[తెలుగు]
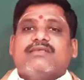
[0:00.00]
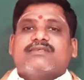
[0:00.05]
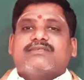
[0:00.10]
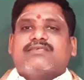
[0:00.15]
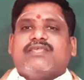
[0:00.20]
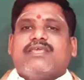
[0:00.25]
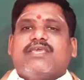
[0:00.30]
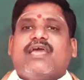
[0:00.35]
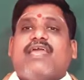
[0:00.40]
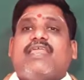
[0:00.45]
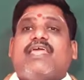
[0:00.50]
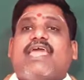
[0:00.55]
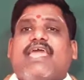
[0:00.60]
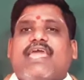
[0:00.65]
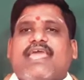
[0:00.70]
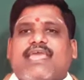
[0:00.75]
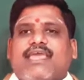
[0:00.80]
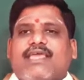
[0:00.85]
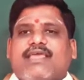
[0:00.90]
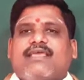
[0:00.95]
శ్రీహరే
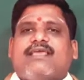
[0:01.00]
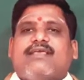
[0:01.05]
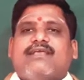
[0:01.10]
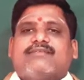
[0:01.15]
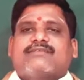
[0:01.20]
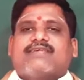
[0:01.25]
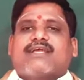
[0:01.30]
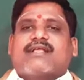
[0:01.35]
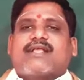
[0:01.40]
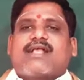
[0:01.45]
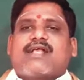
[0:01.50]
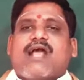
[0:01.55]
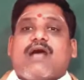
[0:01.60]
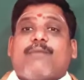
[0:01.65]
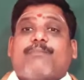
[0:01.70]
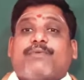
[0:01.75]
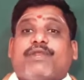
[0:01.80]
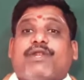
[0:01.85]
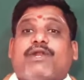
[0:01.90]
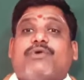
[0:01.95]
చక్కగా
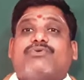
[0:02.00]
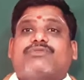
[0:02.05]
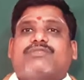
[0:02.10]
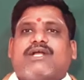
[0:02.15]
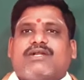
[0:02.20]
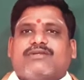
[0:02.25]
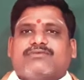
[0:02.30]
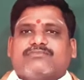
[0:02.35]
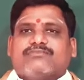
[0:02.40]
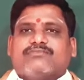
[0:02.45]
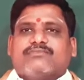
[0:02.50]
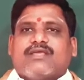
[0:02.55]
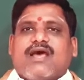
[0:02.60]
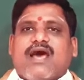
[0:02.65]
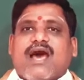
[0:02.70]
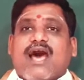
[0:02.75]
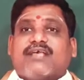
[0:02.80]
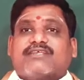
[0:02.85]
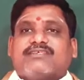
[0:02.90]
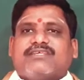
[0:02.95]
ప్రియుడవుతాడు
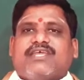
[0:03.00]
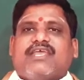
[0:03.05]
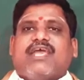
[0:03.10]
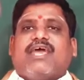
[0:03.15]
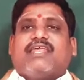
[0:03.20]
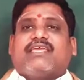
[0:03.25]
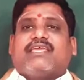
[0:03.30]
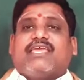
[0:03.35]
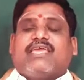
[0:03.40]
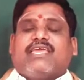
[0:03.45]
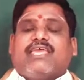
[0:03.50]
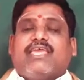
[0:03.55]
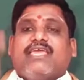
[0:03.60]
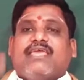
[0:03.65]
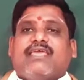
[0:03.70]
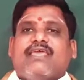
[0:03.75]
ఆ శ్రీహరికి